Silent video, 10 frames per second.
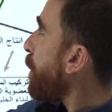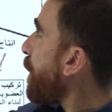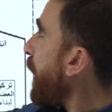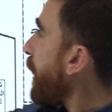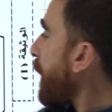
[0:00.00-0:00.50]

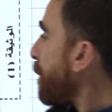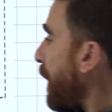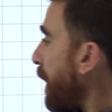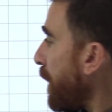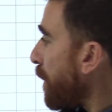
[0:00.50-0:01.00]
والظاهرة
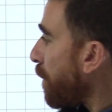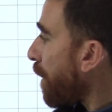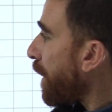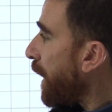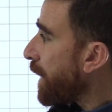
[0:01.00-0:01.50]
باء
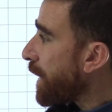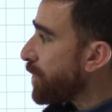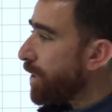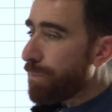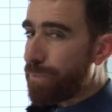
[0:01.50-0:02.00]
والظاهرة
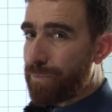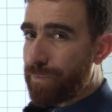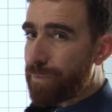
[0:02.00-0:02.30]
جيم